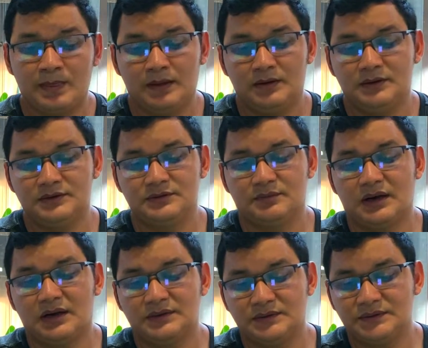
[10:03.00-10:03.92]

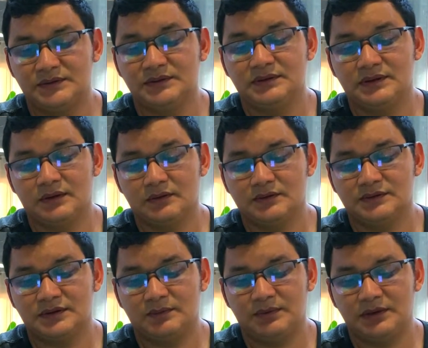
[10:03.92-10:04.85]
Smart Think, que é outros
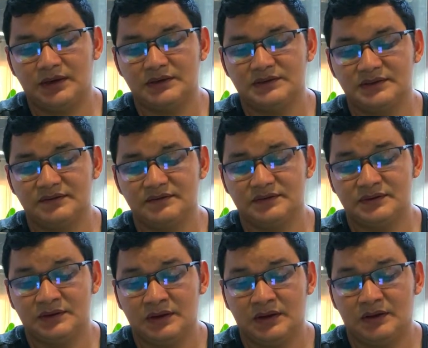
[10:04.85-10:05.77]
aplicativos.
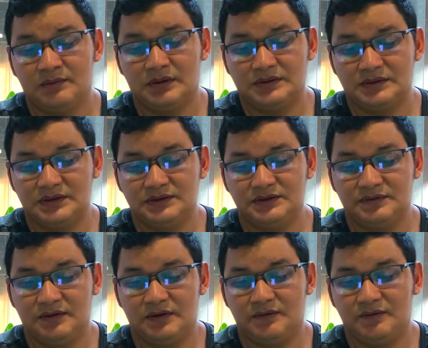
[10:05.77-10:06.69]
Mas o que a gente vai
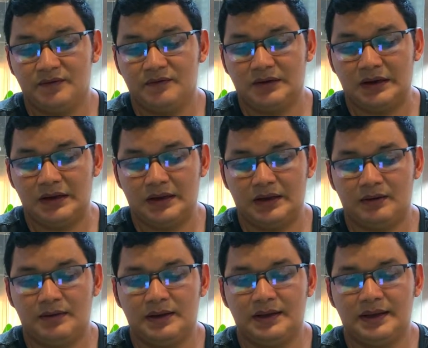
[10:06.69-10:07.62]
configurar é o
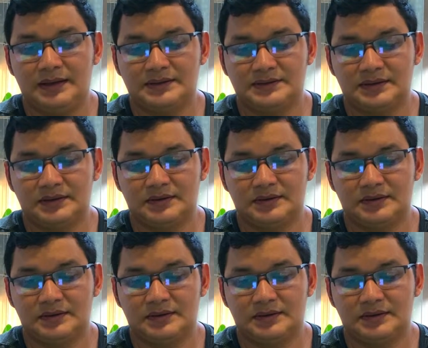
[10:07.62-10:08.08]
Alexa.